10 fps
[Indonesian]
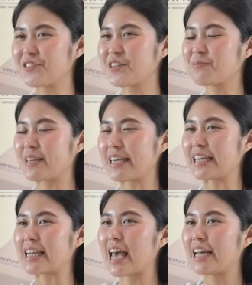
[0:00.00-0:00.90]
sudah
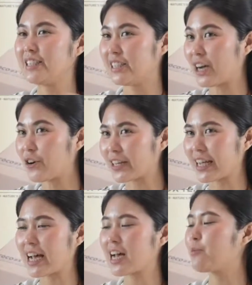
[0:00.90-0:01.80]
bikin
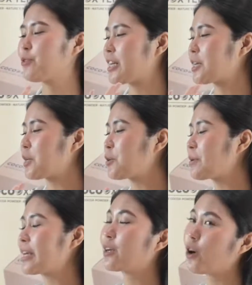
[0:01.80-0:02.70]
jakonnya, kemudian kita udah
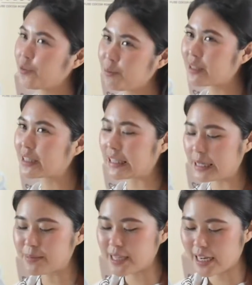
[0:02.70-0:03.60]
bikin coffee
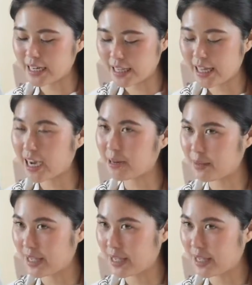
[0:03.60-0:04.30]
buttercream. Sekarang kita akan